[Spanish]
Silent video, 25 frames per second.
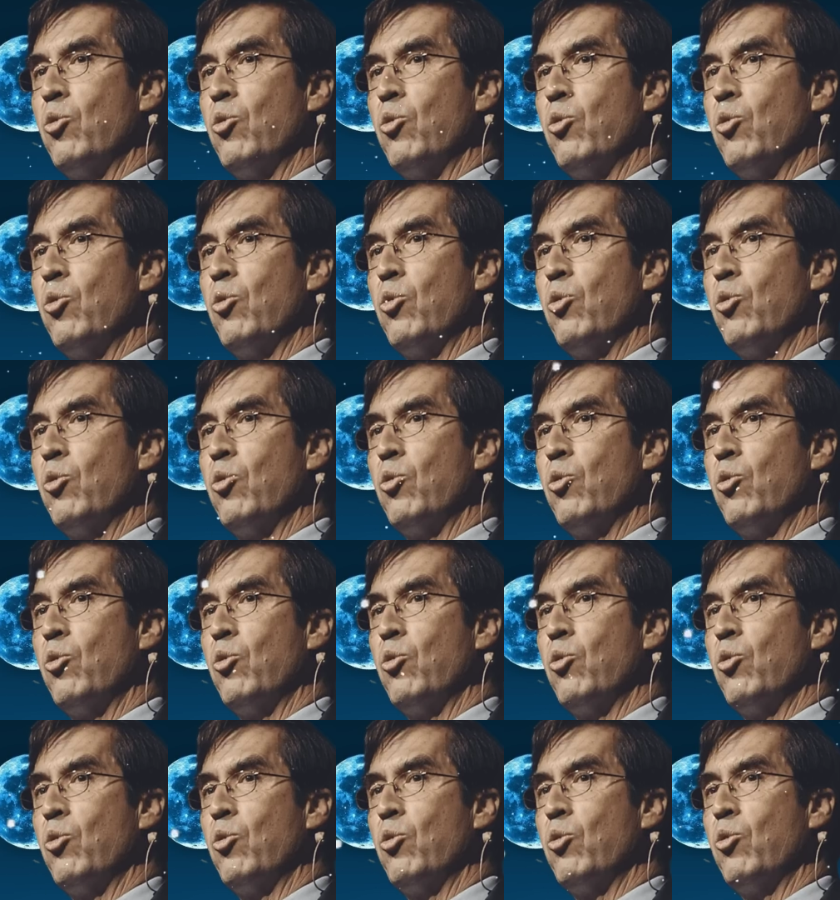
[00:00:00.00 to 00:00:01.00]
esas
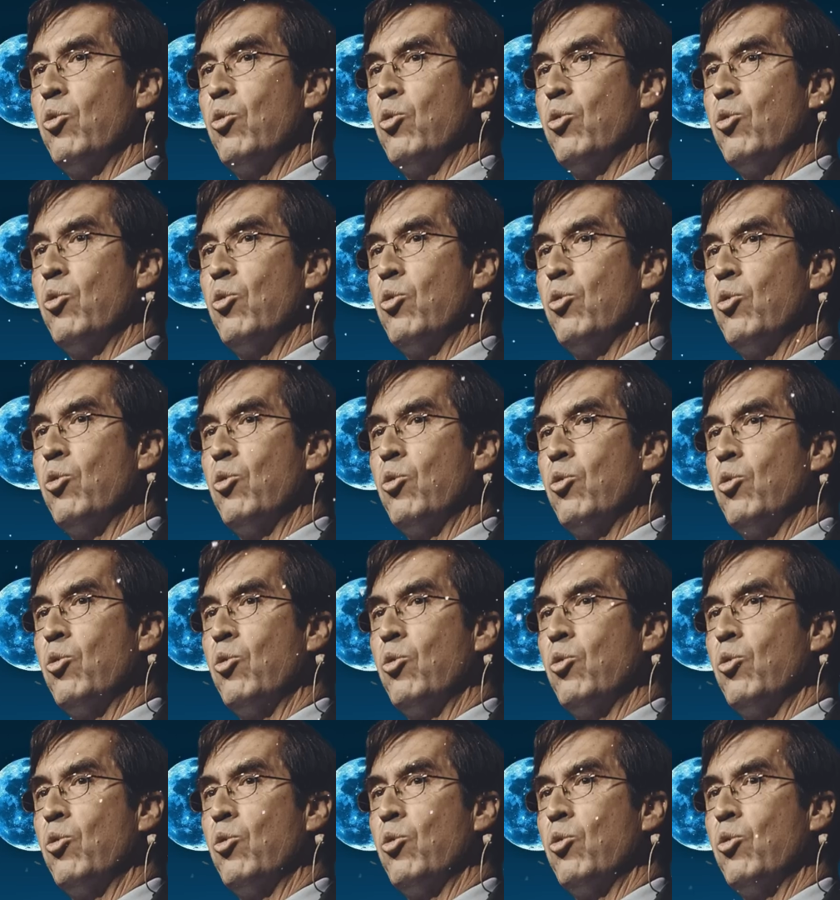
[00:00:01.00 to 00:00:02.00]
barreras se diluyen y ves
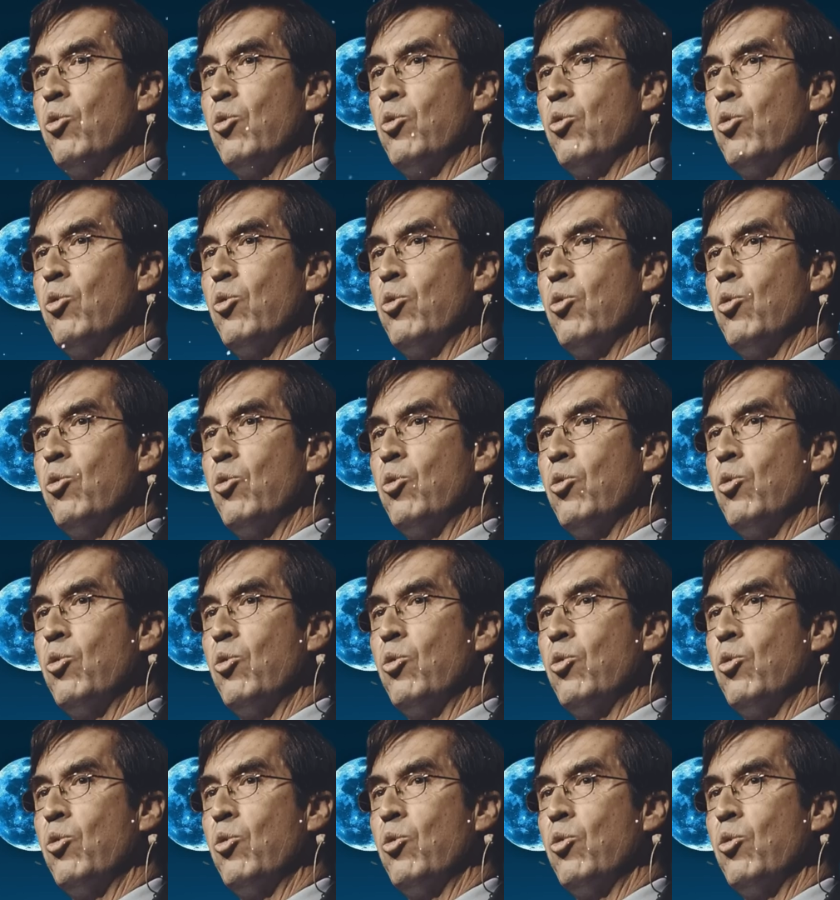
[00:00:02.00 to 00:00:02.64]
la humanidad.